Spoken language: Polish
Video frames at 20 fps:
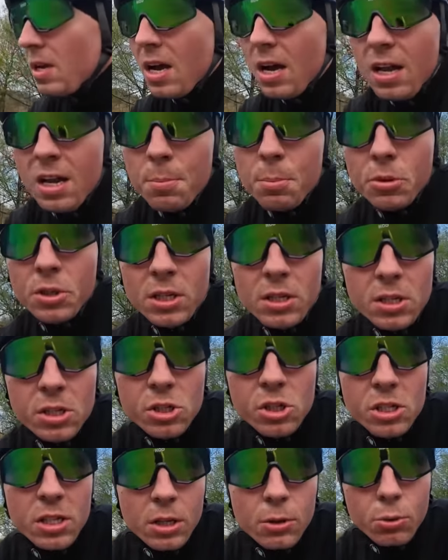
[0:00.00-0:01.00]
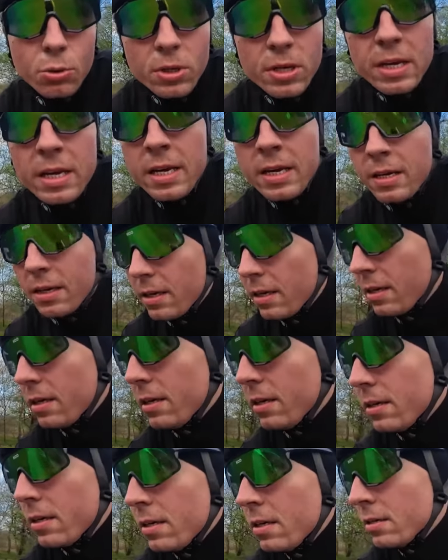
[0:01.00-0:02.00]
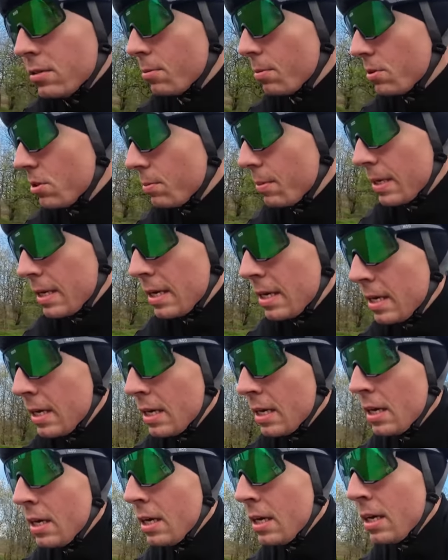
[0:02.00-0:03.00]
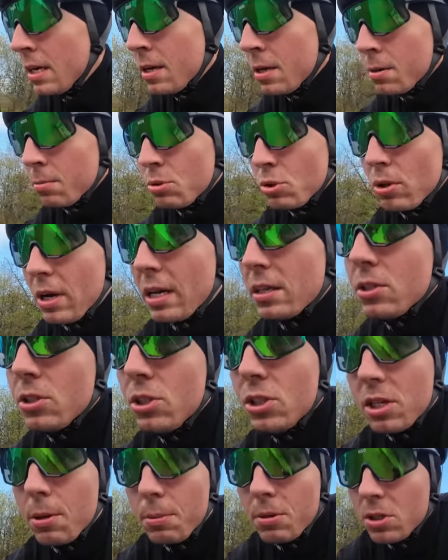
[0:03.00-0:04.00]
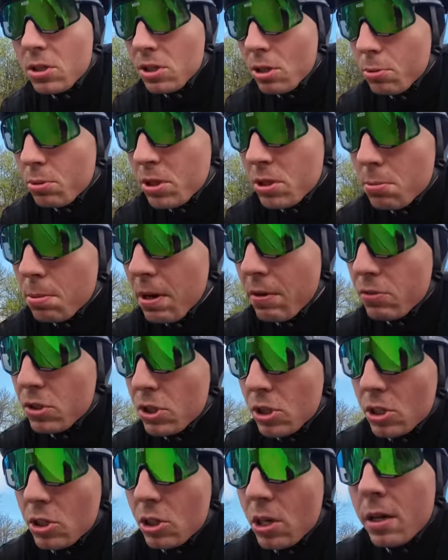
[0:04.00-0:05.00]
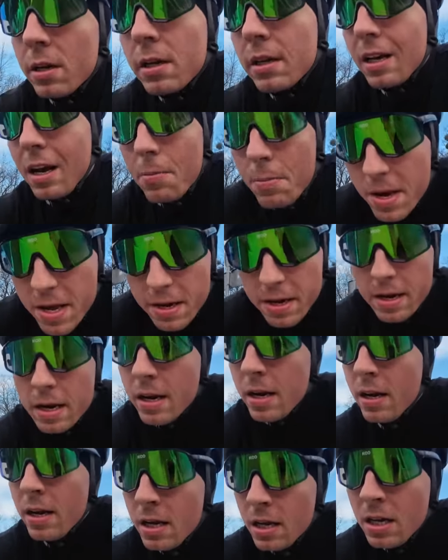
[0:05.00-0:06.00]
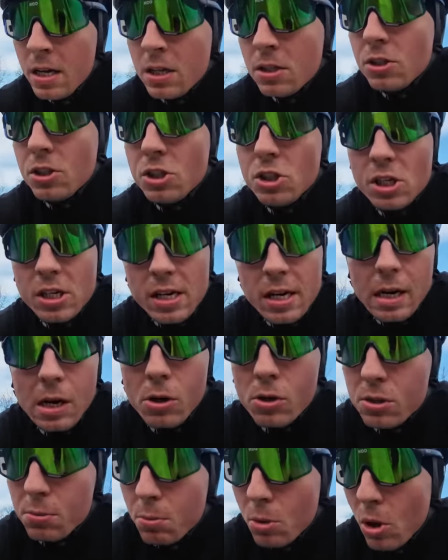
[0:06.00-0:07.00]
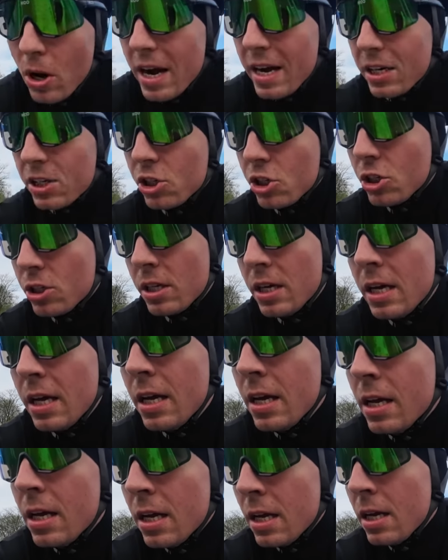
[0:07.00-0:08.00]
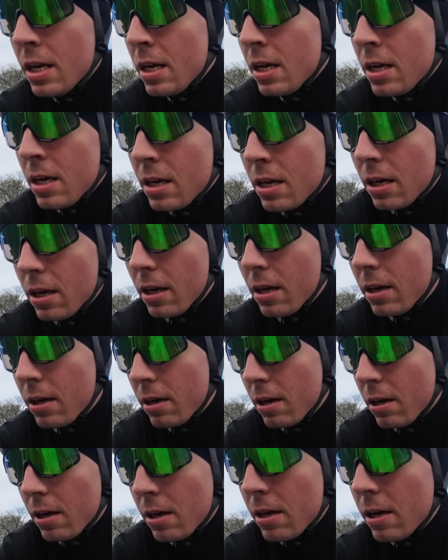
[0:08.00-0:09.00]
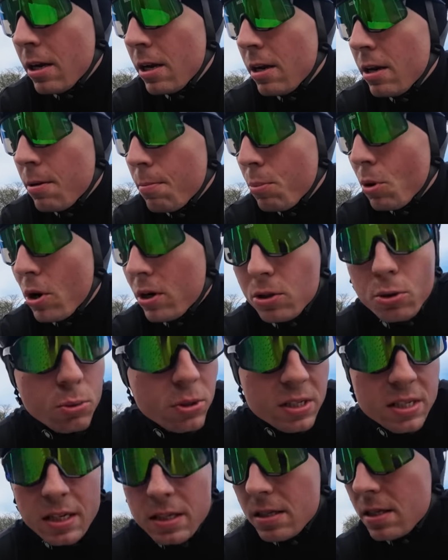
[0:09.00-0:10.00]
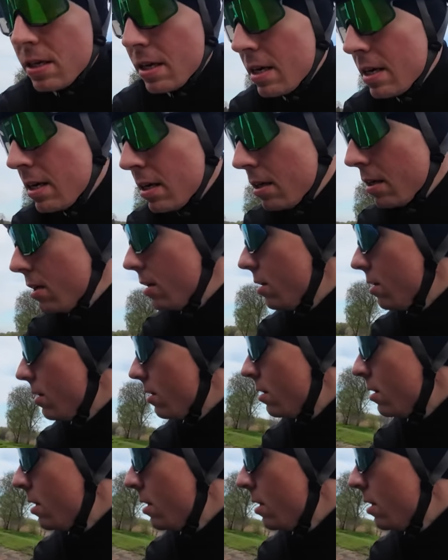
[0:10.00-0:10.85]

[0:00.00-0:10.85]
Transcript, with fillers: ale podjadę jeszcze na drugi i zobaczymy. Przy okazji dzisiaj będę chciał sprawdzić też kamerę DJI Osmo Action yy, po aktualizacji i